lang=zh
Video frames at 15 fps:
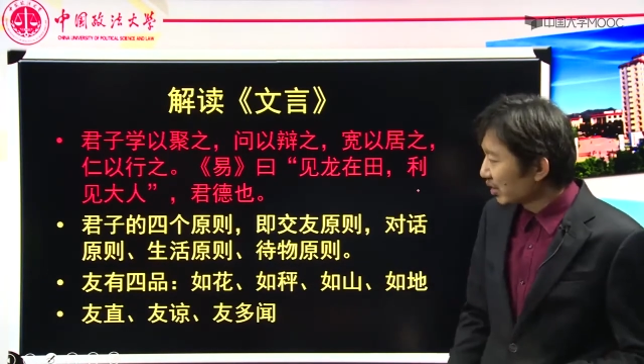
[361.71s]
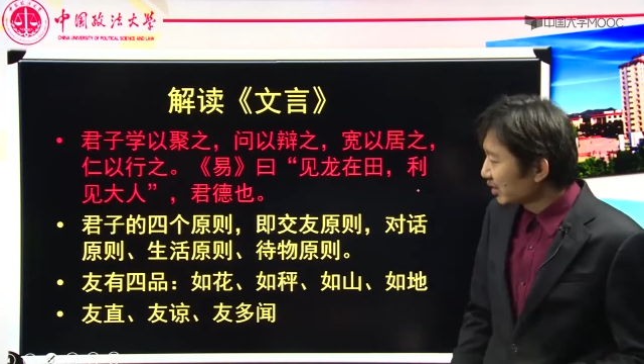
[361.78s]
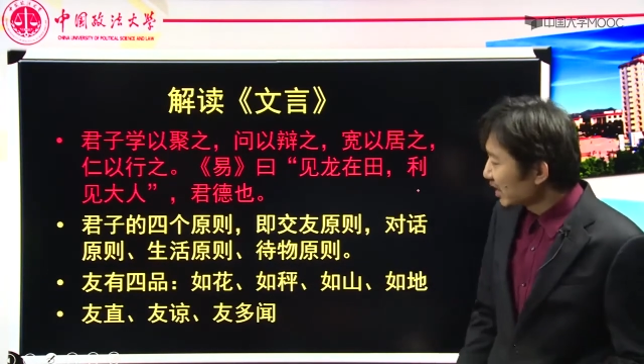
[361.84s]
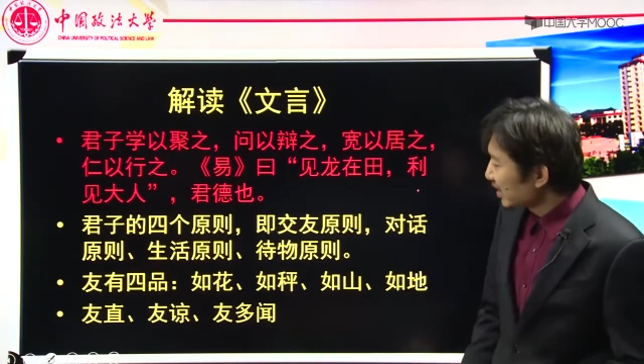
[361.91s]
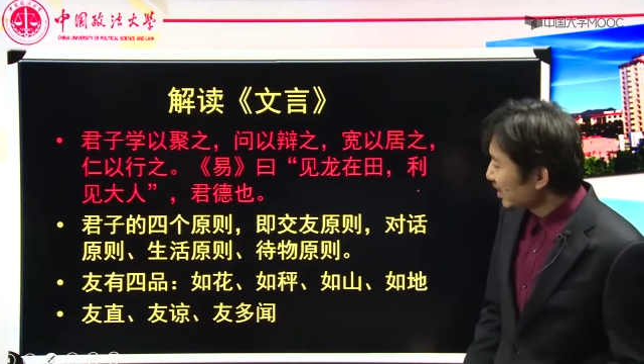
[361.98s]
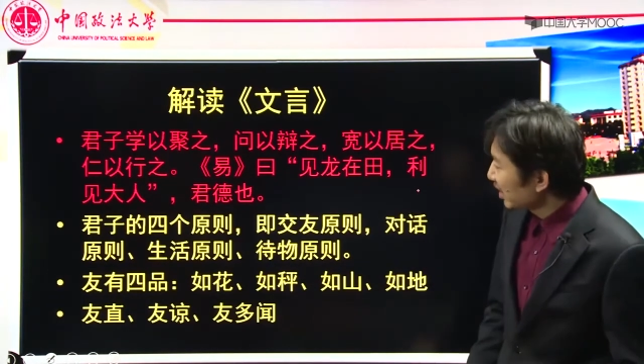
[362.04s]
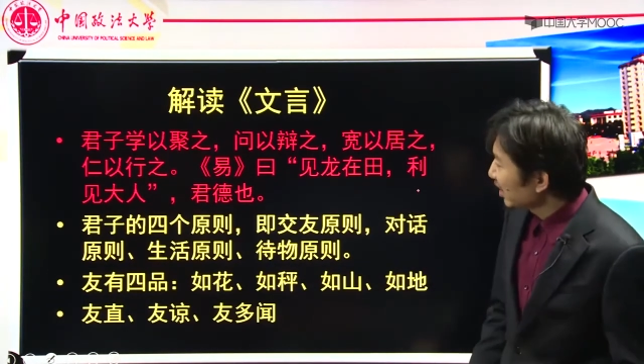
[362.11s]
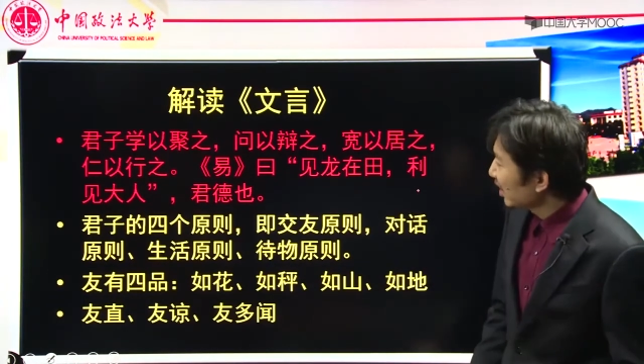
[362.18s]
在
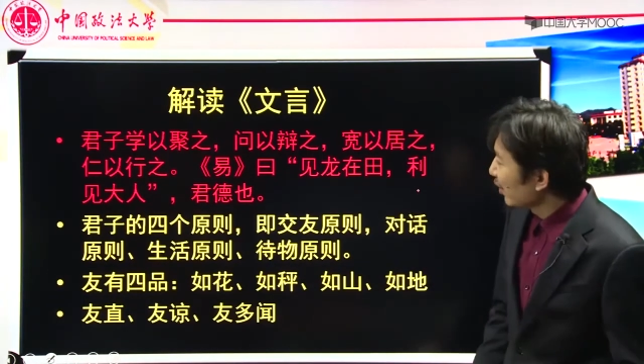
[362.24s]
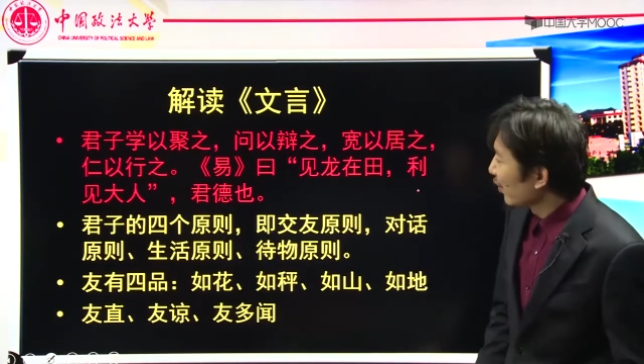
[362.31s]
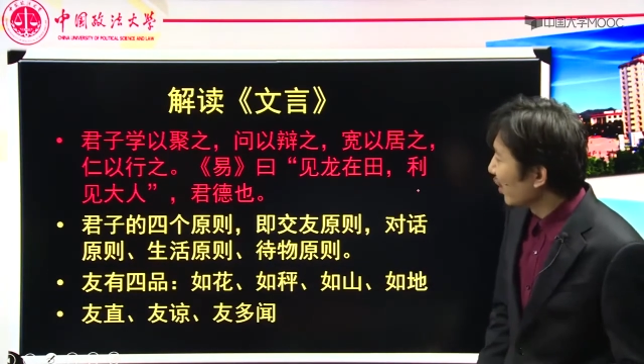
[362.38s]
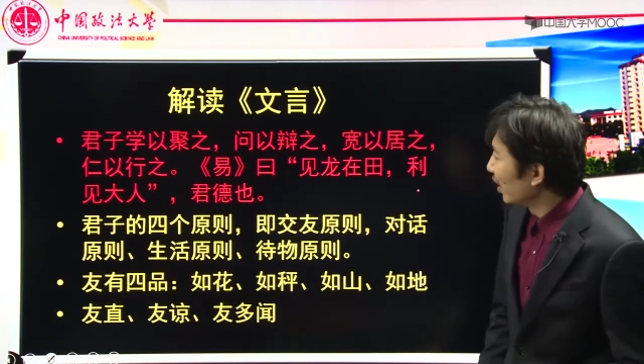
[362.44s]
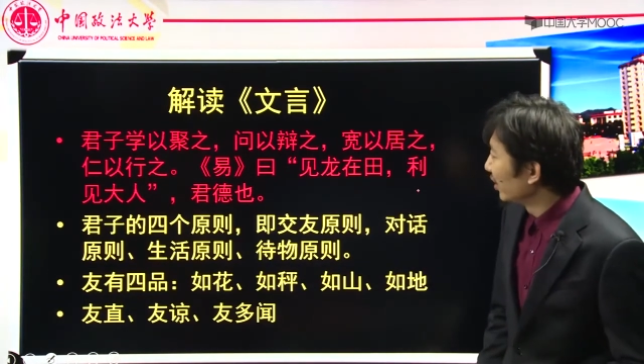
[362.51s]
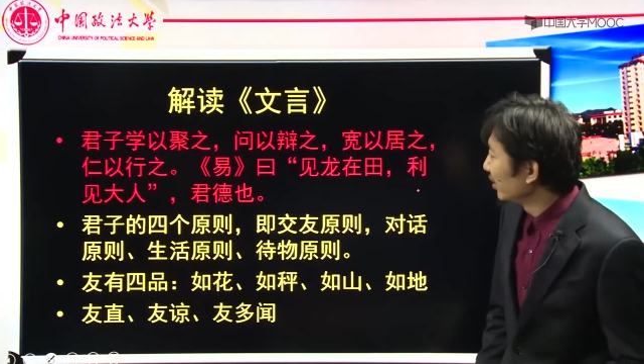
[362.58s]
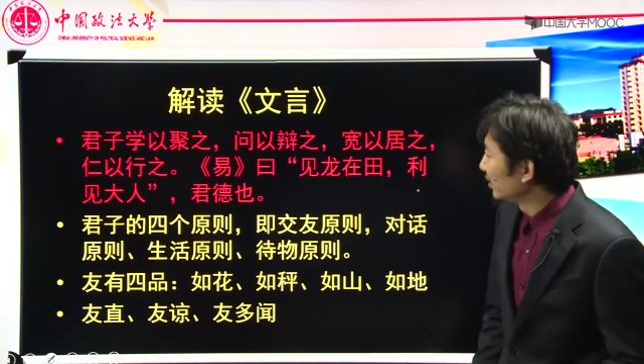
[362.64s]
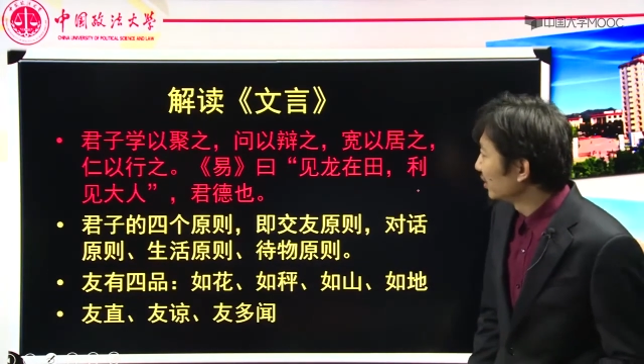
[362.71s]
这个地
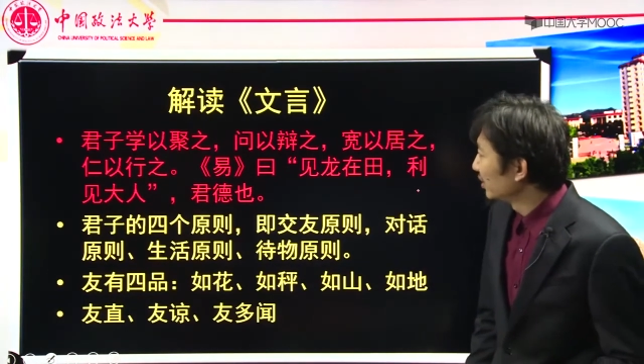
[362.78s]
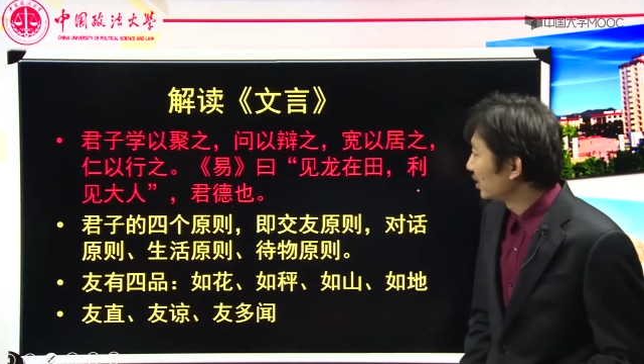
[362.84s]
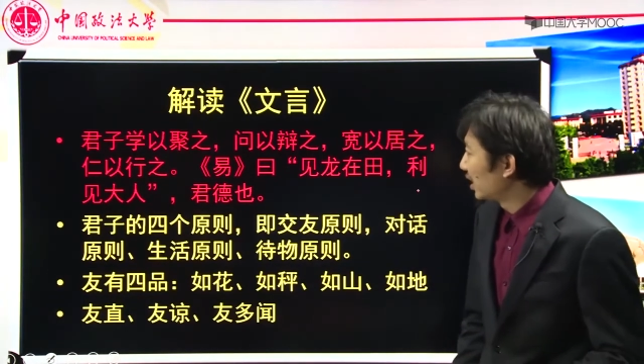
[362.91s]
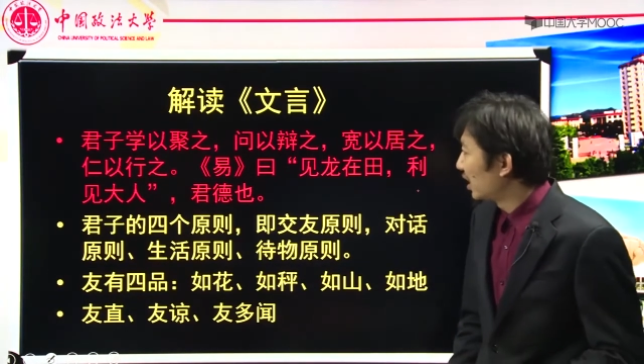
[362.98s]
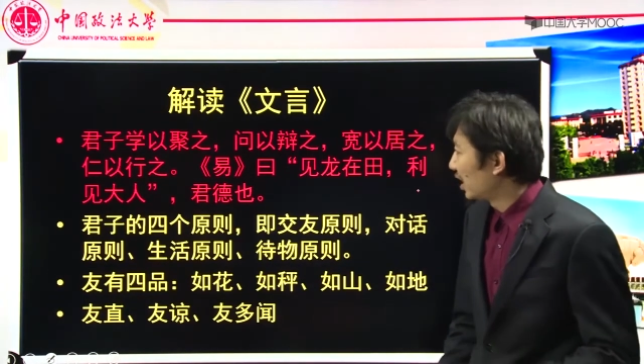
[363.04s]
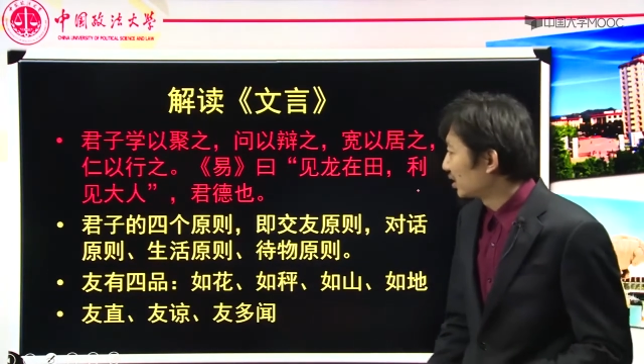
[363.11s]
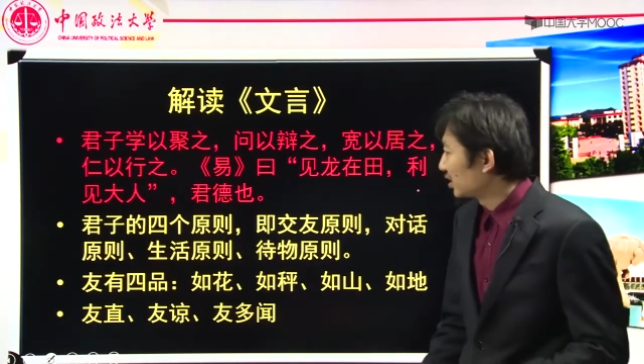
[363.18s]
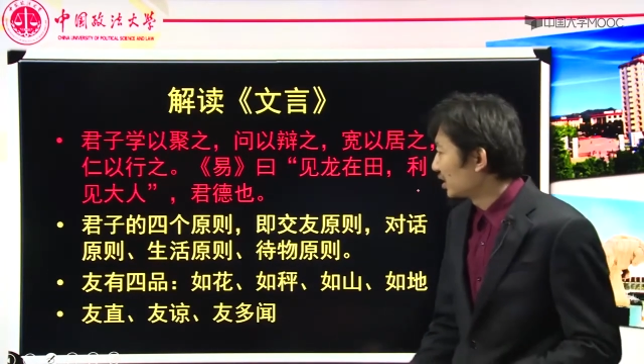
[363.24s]
方
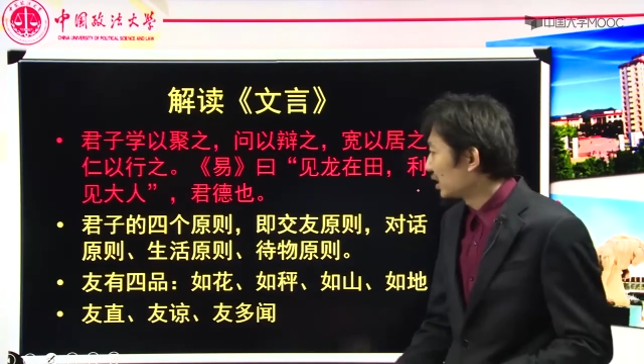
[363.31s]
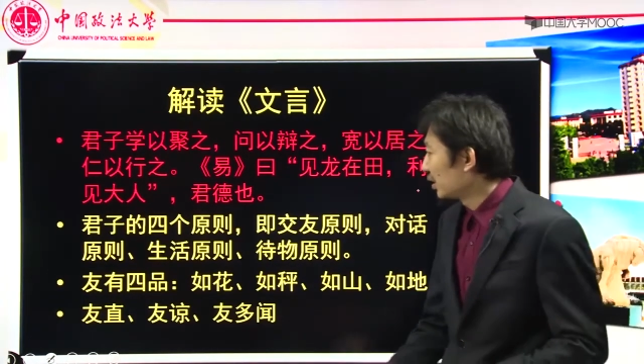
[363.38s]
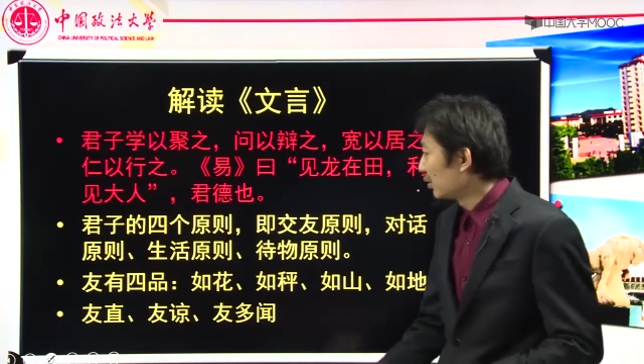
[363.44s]
啊，刚才